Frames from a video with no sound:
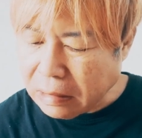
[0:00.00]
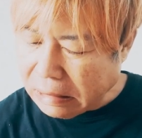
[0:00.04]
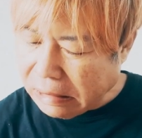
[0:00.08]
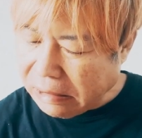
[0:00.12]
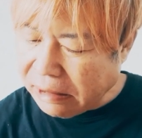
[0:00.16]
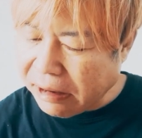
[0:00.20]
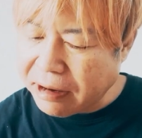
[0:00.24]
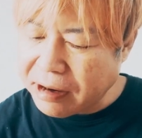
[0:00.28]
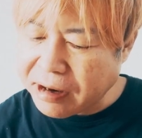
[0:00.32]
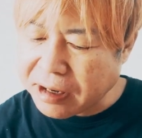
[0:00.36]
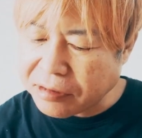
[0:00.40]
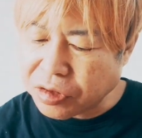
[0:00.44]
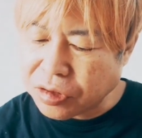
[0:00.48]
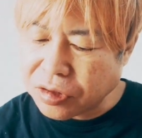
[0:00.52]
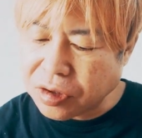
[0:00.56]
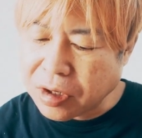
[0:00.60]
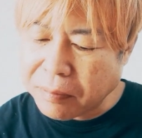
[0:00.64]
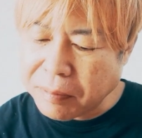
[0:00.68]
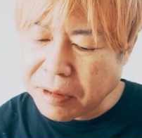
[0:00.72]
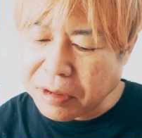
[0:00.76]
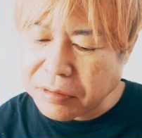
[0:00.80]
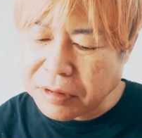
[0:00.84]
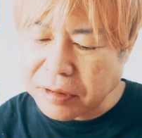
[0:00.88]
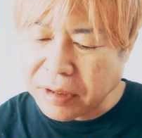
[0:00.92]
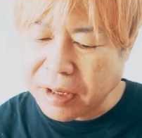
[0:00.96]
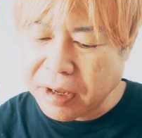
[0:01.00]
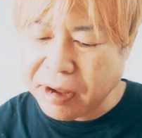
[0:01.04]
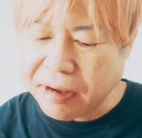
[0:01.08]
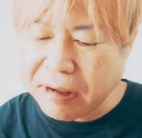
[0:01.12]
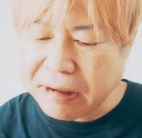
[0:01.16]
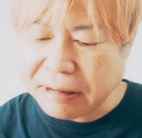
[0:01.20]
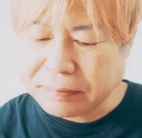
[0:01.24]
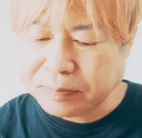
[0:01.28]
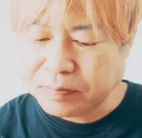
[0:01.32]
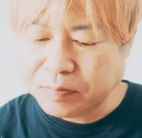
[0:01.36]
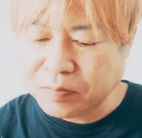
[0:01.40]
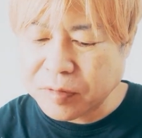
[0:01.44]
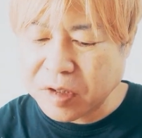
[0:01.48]
ああ温まるね
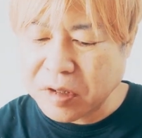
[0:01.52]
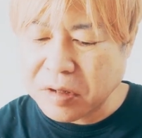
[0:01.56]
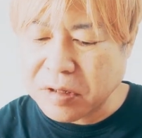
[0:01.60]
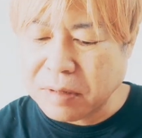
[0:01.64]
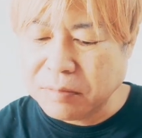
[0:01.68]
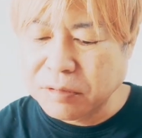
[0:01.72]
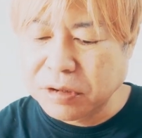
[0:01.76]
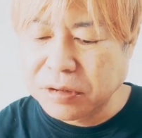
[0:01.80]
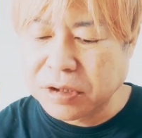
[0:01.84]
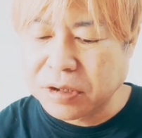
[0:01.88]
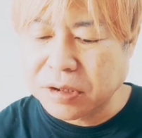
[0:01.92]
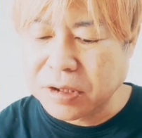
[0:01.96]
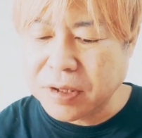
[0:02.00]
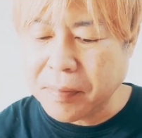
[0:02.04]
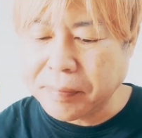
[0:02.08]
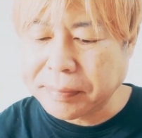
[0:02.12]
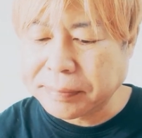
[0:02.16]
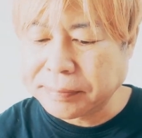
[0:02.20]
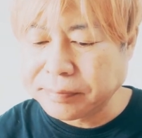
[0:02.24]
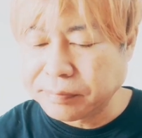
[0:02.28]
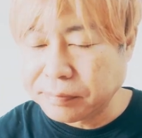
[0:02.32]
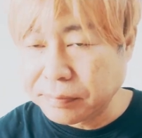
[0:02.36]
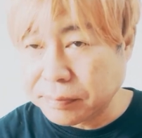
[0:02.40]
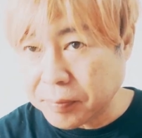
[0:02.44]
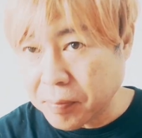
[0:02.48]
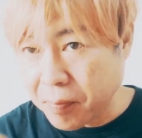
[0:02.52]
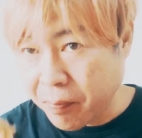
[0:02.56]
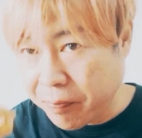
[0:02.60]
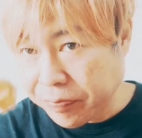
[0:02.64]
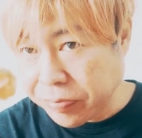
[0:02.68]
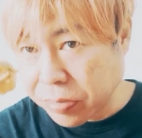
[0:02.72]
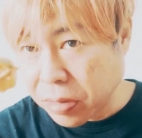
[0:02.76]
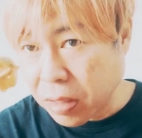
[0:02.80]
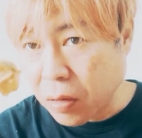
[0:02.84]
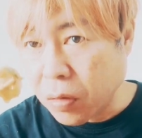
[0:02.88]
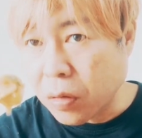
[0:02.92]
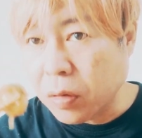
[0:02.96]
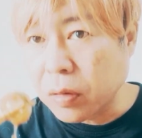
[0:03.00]
寒いし
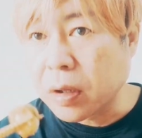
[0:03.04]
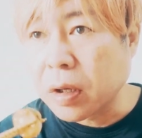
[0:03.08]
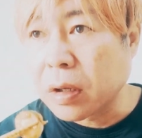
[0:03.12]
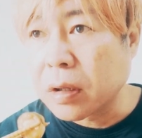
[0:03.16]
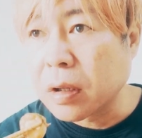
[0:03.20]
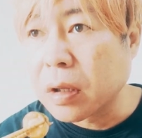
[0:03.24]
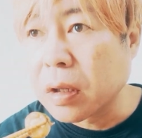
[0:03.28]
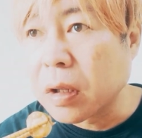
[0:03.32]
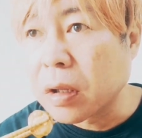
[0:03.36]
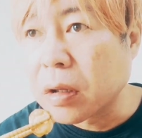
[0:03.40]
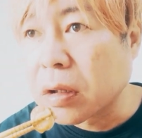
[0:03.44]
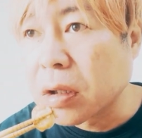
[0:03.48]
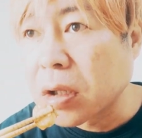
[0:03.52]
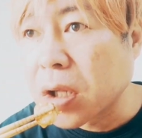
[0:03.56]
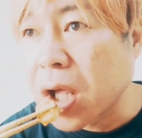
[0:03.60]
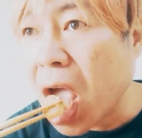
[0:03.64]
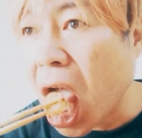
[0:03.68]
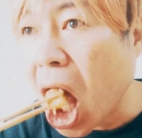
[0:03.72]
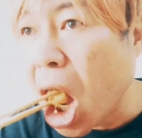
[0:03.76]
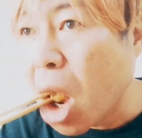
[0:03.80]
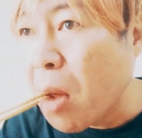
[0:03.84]
ホタテです